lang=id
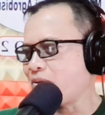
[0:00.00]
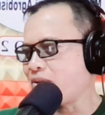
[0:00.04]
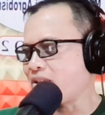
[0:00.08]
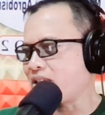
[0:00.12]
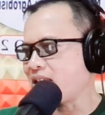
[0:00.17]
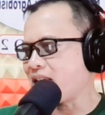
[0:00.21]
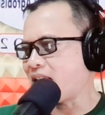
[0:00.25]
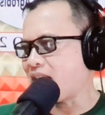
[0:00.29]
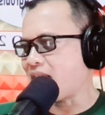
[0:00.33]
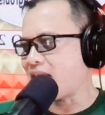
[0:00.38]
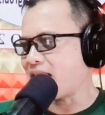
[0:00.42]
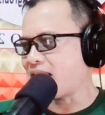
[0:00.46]

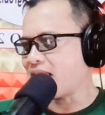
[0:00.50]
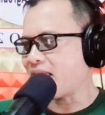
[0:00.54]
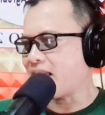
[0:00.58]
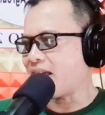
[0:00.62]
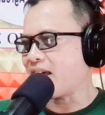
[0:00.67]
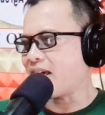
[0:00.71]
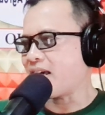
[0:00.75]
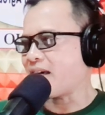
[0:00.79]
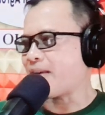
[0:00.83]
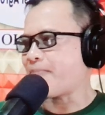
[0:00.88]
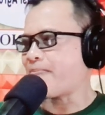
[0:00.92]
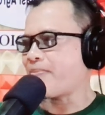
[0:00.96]
Sidan
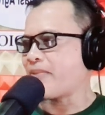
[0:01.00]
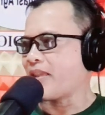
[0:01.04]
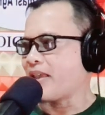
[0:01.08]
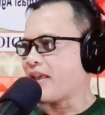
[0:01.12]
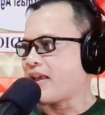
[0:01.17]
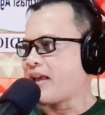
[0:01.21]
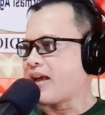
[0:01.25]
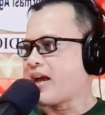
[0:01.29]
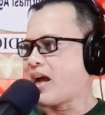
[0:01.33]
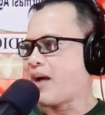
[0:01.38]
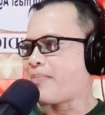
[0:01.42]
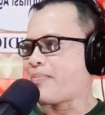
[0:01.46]
ya
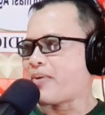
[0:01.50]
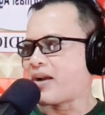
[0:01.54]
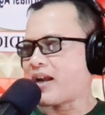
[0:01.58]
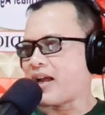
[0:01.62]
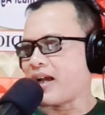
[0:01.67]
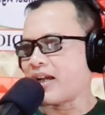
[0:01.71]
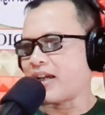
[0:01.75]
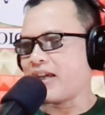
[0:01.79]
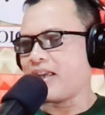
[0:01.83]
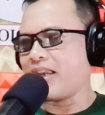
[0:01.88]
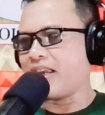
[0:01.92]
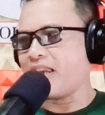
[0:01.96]

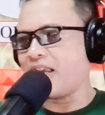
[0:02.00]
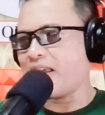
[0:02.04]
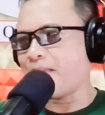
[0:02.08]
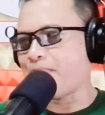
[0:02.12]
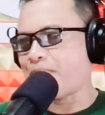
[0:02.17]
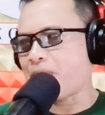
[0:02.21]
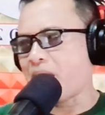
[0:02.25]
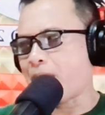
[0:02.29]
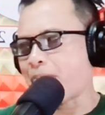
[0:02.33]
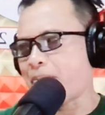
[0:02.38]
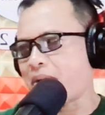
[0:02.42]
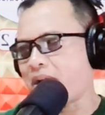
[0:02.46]
apalagi nih
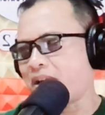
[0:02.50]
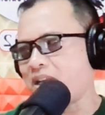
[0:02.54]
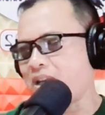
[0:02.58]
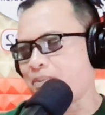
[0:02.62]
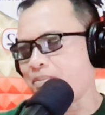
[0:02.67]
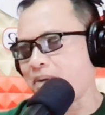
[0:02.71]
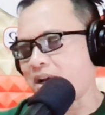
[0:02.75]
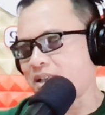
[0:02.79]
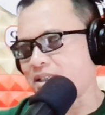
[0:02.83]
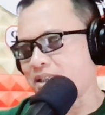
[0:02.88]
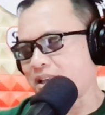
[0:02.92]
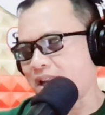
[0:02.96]
Papa
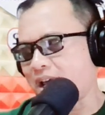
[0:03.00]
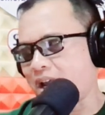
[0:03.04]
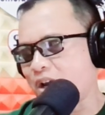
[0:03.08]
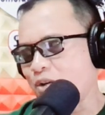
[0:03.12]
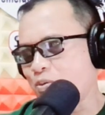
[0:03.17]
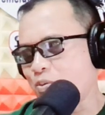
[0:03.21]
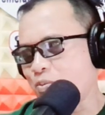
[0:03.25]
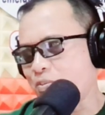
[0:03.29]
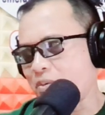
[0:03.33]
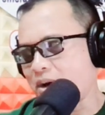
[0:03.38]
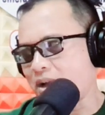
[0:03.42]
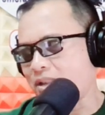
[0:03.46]
Dimas selalu
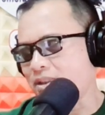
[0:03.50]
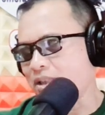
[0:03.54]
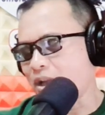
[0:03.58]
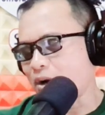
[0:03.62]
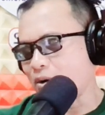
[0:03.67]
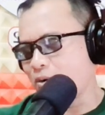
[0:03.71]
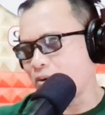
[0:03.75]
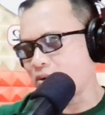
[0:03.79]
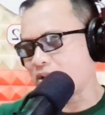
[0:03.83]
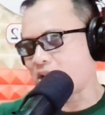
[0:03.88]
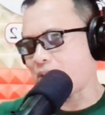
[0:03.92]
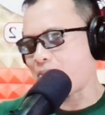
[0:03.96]

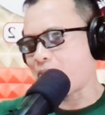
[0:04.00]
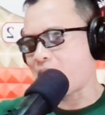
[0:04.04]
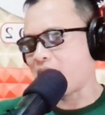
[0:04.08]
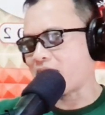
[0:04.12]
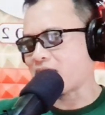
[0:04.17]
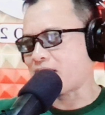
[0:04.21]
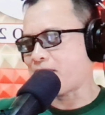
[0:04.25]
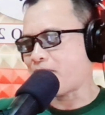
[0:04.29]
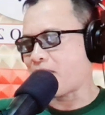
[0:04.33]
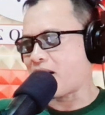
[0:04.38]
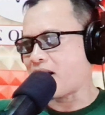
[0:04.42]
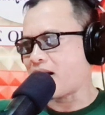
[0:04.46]
memantau
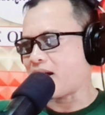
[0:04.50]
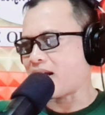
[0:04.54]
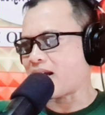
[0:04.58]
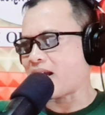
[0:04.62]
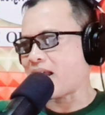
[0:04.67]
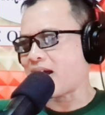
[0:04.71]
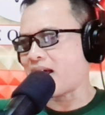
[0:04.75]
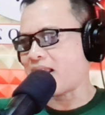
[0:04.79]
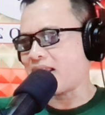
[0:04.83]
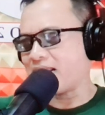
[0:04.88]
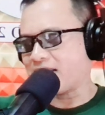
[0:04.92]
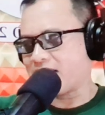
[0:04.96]
teman-teman
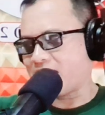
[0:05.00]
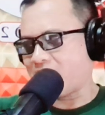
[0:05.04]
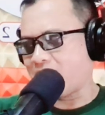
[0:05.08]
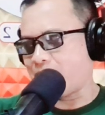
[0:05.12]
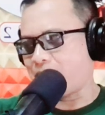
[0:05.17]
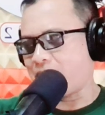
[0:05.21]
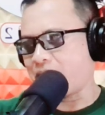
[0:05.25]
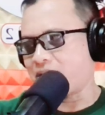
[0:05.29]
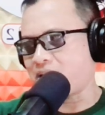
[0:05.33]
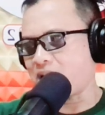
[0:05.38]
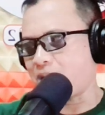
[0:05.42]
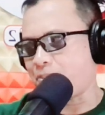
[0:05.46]
kenangan
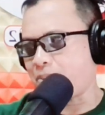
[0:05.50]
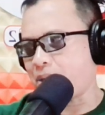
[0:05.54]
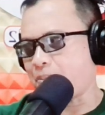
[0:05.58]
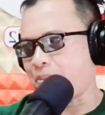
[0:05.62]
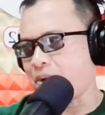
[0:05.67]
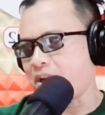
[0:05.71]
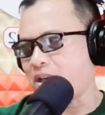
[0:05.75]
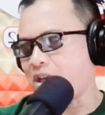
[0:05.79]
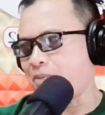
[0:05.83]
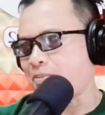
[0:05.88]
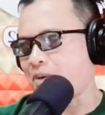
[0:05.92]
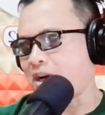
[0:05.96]
selamat siang
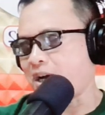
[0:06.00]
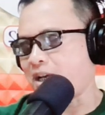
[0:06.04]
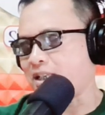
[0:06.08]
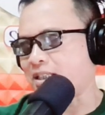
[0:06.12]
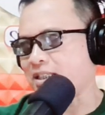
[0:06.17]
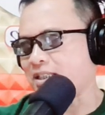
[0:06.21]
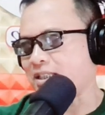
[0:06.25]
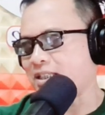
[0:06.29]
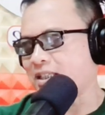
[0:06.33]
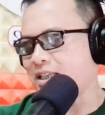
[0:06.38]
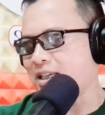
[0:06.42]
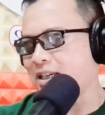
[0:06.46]
Papa
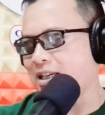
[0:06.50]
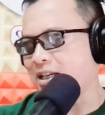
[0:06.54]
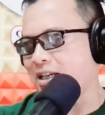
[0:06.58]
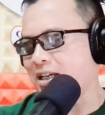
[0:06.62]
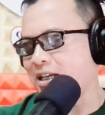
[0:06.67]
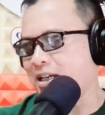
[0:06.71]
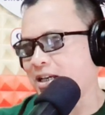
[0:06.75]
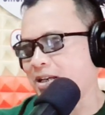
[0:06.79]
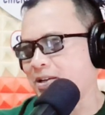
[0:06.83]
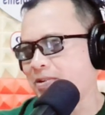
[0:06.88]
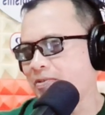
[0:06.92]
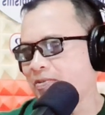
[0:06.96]
Dimas
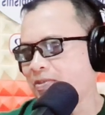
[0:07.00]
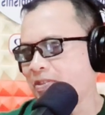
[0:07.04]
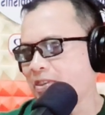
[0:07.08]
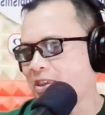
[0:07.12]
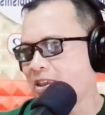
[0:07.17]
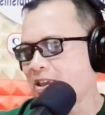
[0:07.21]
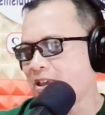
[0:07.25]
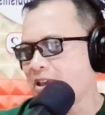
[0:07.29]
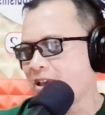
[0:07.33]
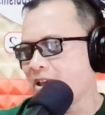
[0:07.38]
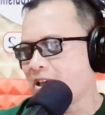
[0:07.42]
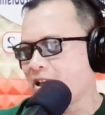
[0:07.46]
ya
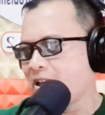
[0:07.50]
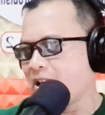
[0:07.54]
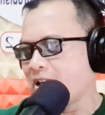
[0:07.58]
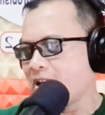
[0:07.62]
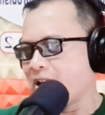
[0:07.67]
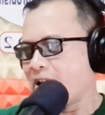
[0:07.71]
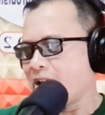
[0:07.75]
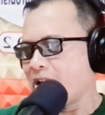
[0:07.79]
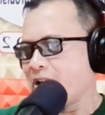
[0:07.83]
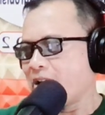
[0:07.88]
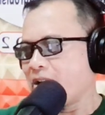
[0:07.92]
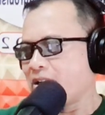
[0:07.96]

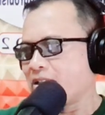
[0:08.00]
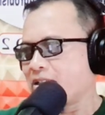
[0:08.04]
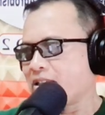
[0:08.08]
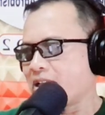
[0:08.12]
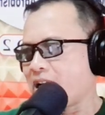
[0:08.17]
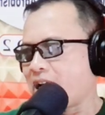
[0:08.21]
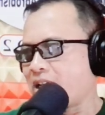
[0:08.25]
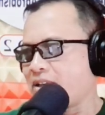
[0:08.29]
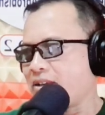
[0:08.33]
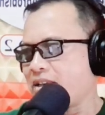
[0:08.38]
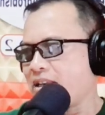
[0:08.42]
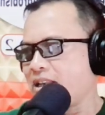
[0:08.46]

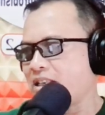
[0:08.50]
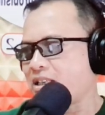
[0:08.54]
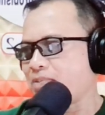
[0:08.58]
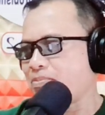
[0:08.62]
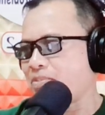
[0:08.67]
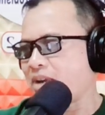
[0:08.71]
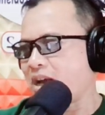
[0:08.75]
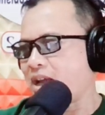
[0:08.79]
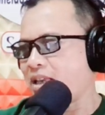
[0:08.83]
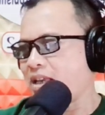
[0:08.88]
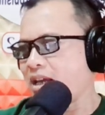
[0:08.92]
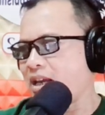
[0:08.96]
Selain di
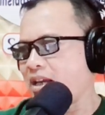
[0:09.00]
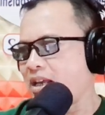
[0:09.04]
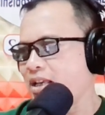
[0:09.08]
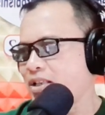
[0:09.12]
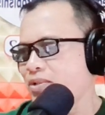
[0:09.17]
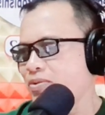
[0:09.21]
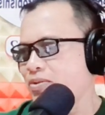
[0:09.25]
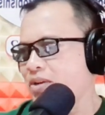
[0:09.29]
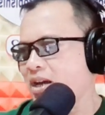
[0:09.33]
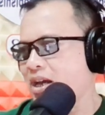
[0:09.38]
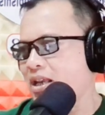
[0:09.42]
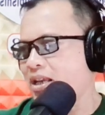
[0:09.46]
sebelahnya ada
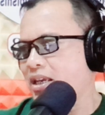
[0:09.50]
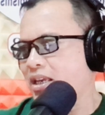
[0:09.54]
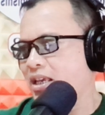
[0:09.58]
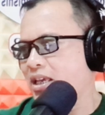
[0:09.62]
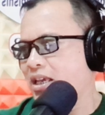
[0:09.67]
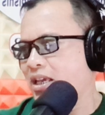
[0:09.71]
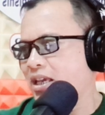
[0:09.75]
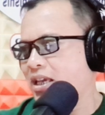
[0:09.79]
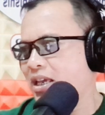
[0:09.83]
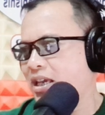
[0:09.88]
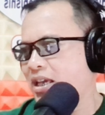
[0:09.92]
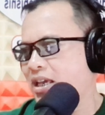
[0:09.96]
juga
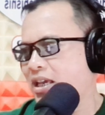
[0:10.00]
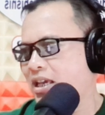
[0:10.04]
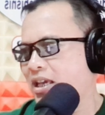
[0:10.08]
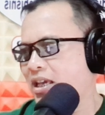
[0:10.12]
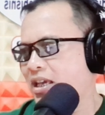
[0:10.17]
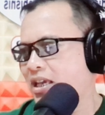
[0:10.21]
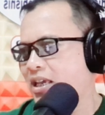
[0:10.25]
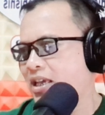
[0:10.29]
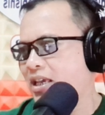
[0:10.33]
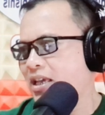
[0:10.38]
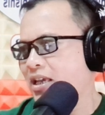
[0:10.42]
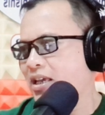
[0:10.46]

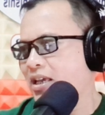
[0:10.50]
nih